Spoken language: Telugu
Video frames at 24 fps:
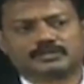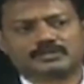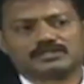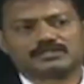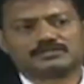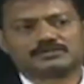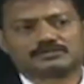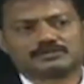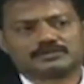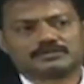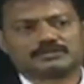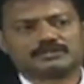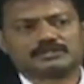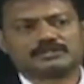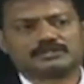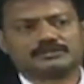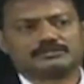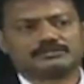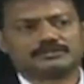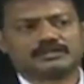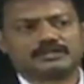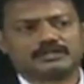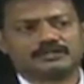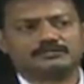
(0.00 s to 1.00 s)
తీసుకొచ్చాడు
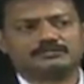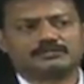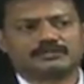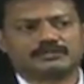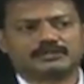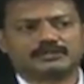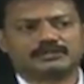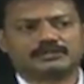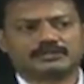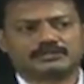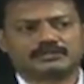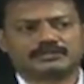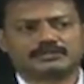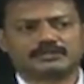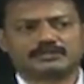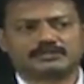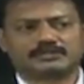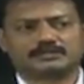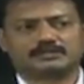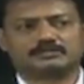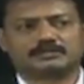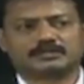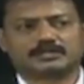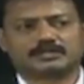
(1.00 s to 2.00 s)
అనేది మనకి
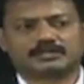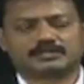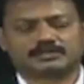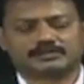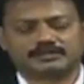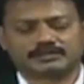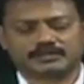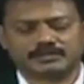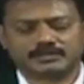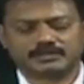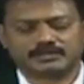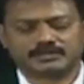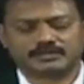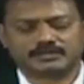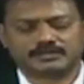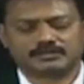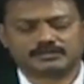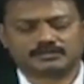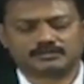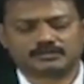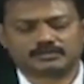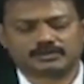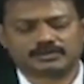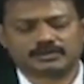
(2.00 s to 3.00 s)
చరిత్ర ప్రకారం తెలుస్తున్న
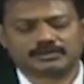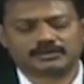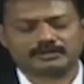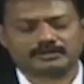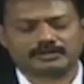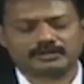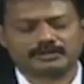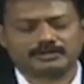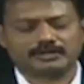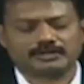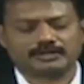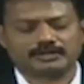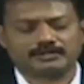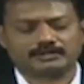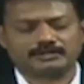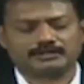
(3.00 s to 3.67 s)
ఒక పాయింట్ అంటే